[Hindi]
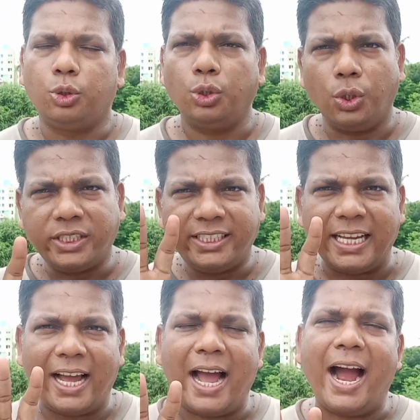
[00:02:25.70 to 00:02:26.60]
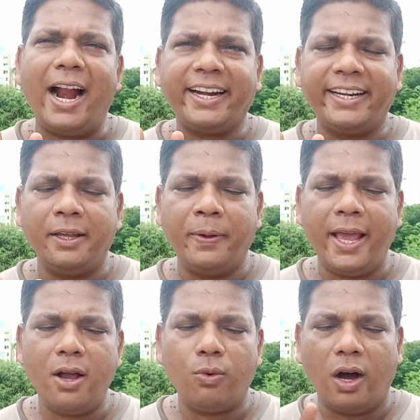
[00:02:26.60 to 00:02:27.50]
तो जो आठ टीम
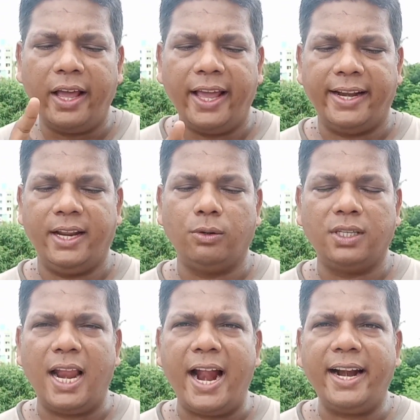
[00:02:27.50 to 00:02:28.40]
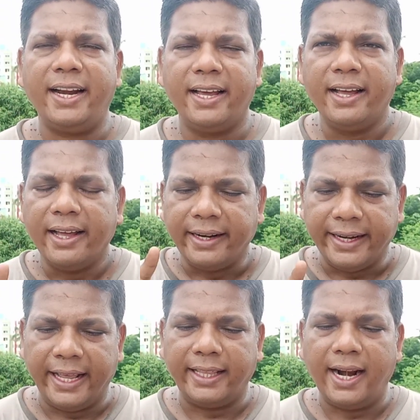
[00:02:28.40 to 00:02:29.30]
है वह है न्यूजीलैंड
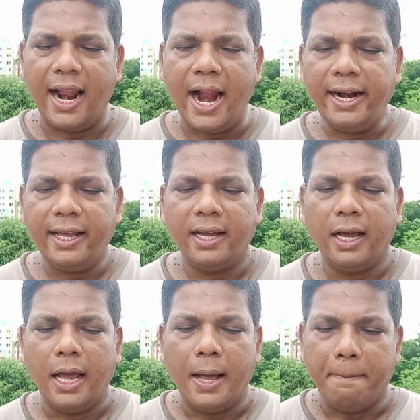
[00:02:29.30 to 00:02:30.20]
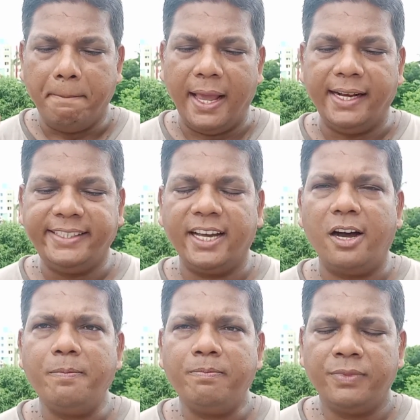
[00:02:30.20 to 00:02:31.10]
नेदरलैंड
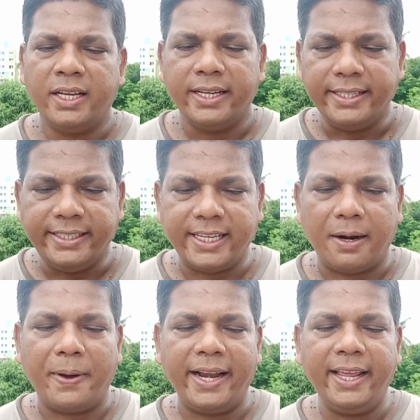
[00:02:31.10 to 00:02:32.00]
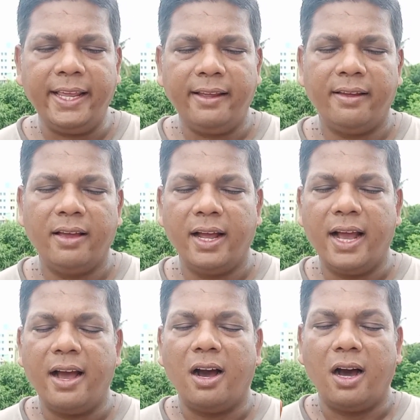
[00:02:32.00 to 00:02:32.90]
बेल्जियम जर्मनी
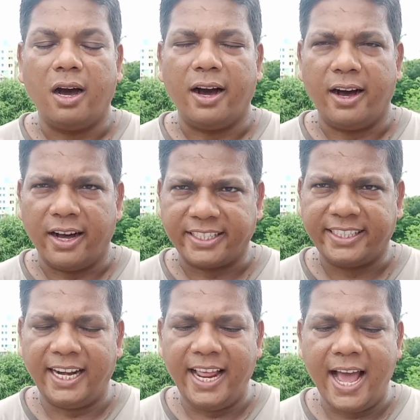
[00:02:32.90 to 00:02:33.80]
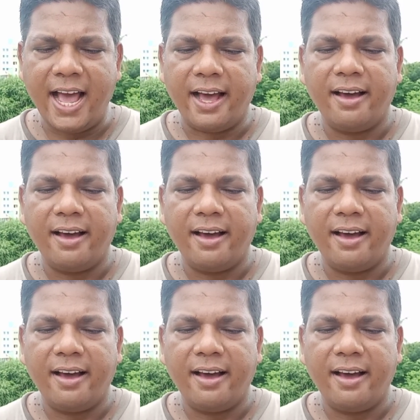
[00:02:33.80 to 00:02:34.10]
ऑस्ट्रेलिया